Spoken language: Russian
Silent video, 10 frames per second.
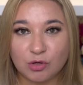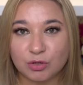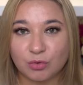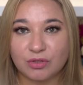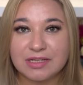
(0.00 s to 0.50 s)

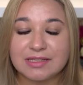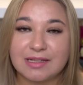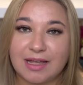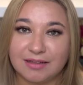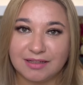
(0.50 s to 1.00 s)
кто не
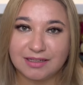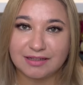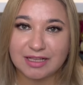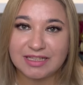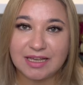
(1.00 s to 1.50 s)
знает, да,
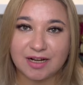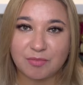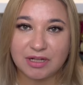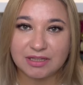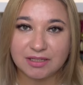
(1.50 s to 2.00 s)
какие
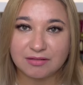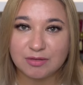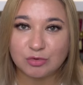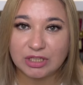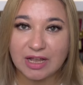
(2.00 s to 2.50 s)
ароматы
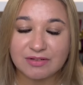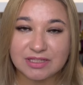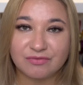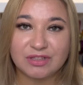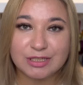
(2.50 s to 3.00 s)
ему
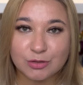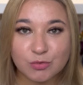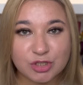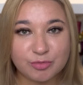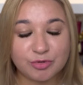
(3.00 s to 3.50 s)
нравятся на
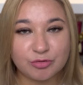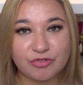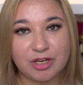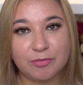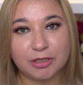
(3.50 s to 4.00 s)
текущий период
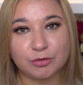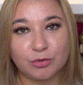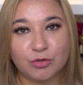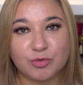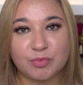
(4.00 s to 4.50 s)
времени, который
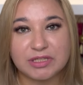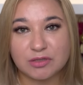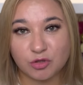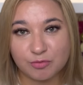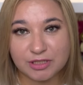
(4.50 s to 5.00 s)
хочет
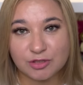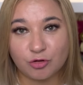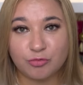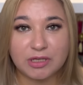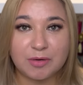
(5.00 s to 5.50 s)
познакомиться с
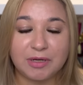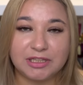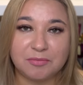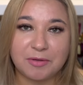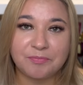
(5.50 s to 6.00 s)
новыми
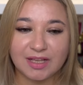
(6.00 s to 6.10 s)
ароматами